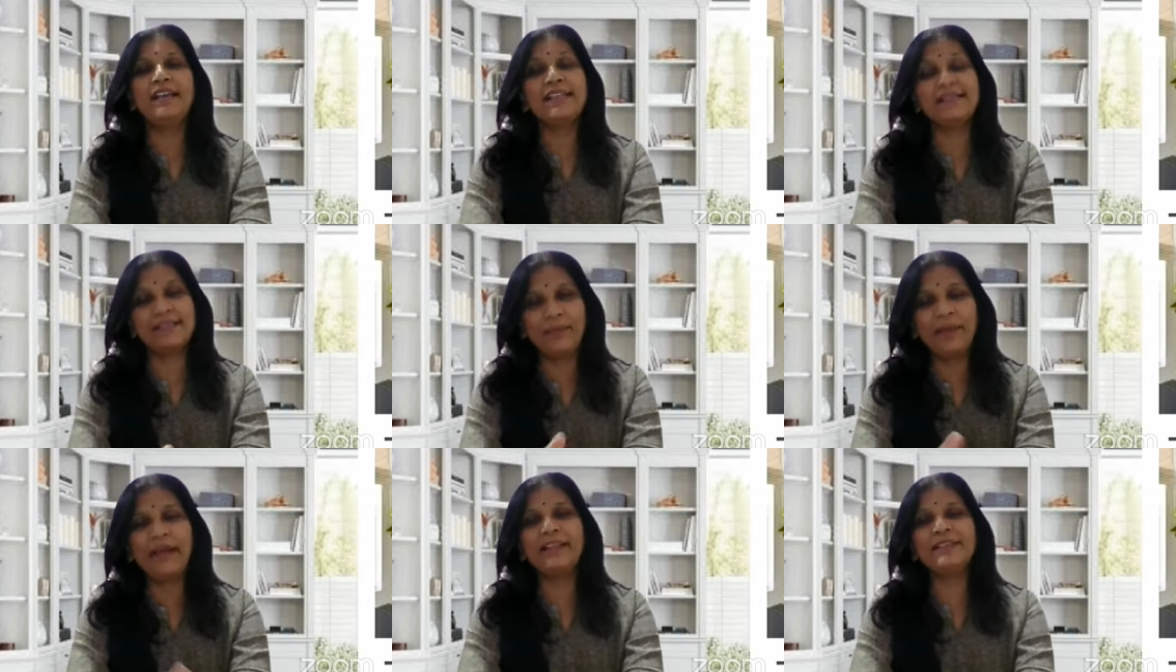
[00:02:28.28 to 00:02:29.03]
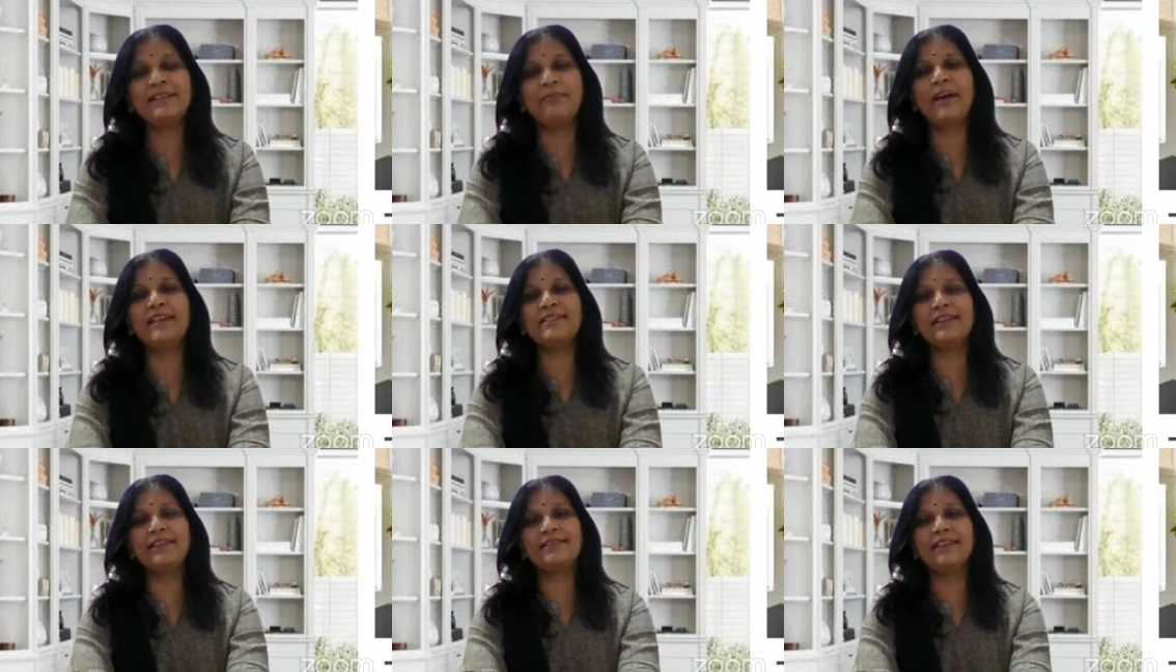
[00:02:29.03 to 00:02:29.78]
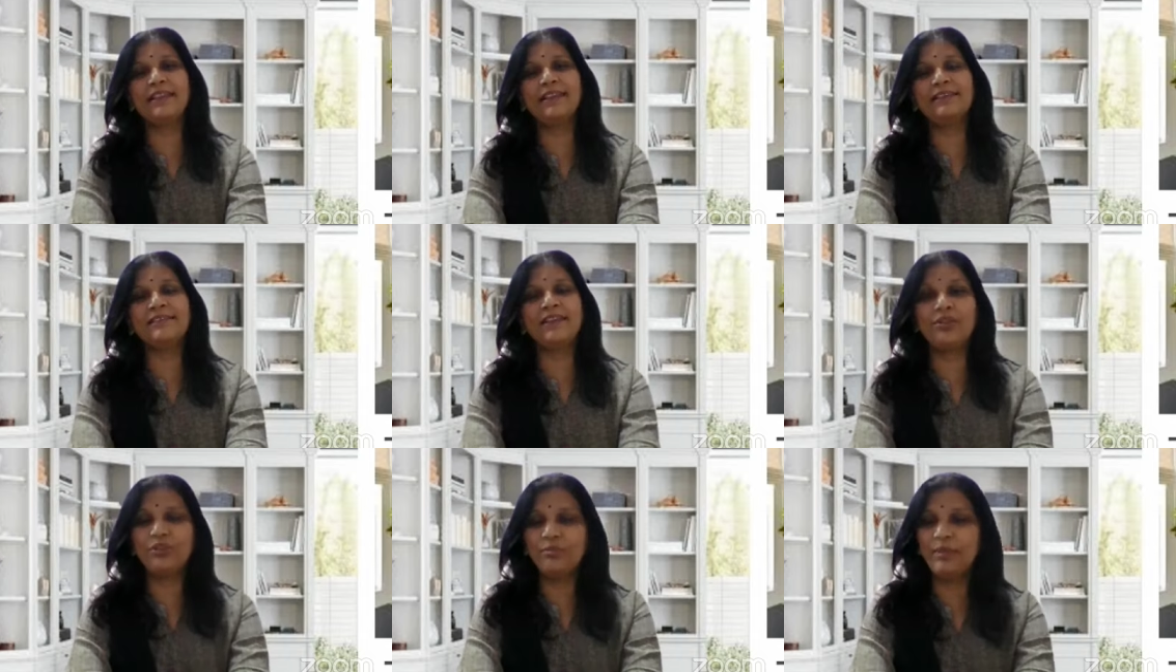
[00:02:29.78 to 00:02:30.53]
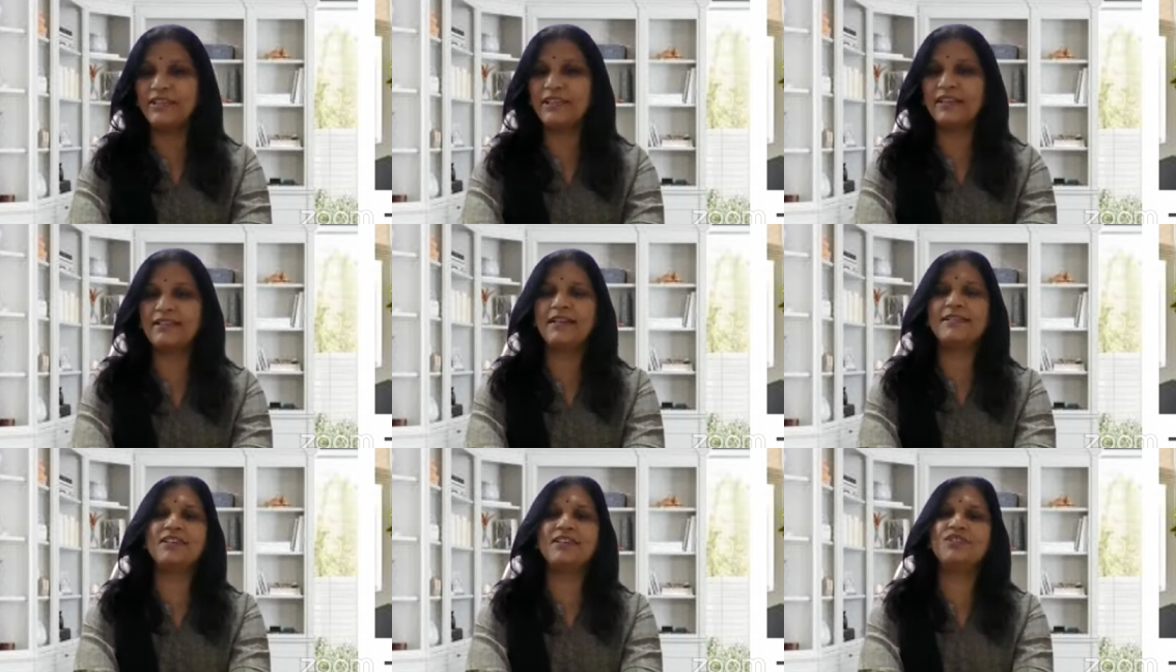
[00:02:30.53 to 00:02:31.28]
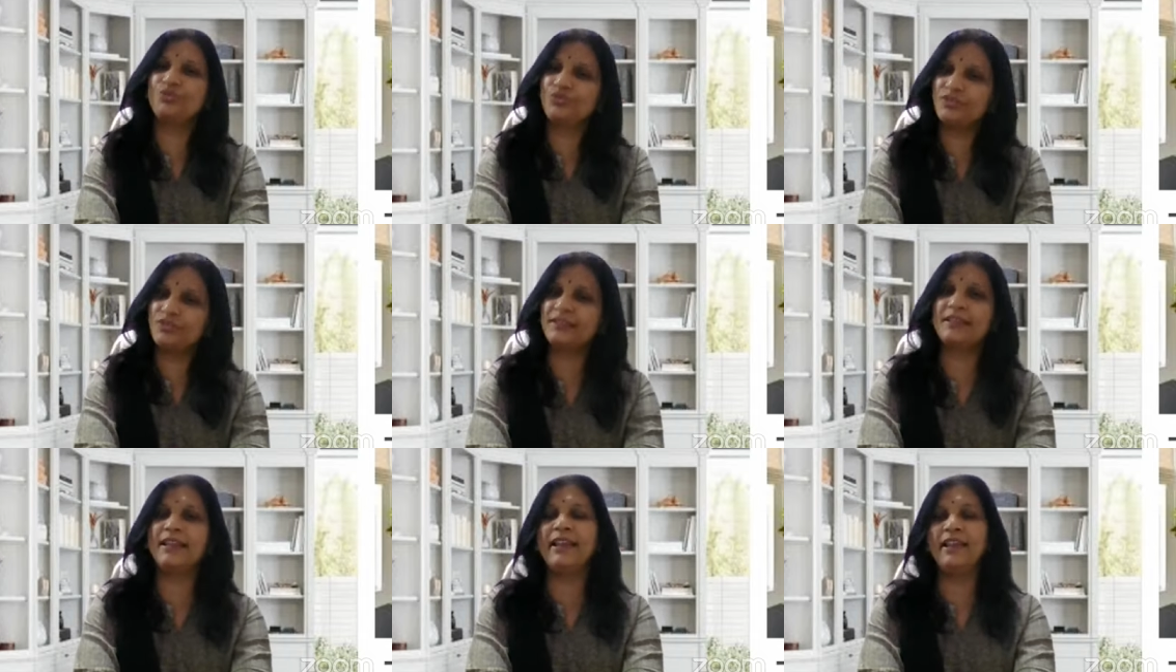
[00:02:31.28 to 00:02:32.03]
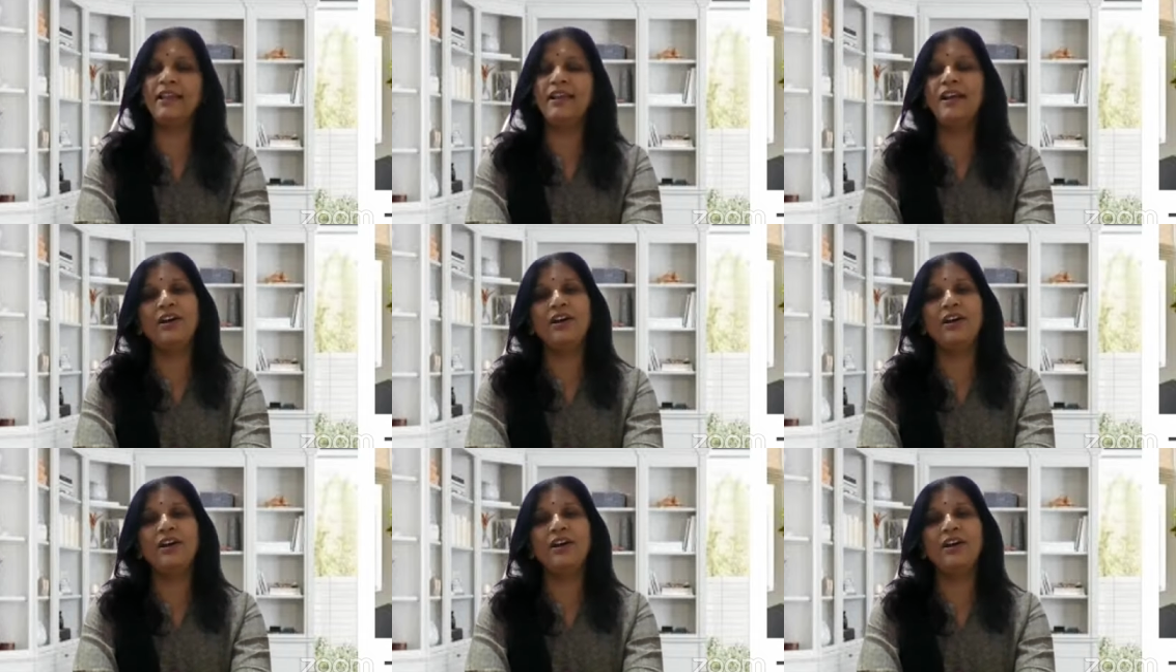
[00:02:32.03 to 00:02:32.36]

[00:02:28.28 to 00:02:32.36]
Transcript: इस हमारी संभाषा से स्त्री रोग परिचर्चा से जुड़ सकते हैं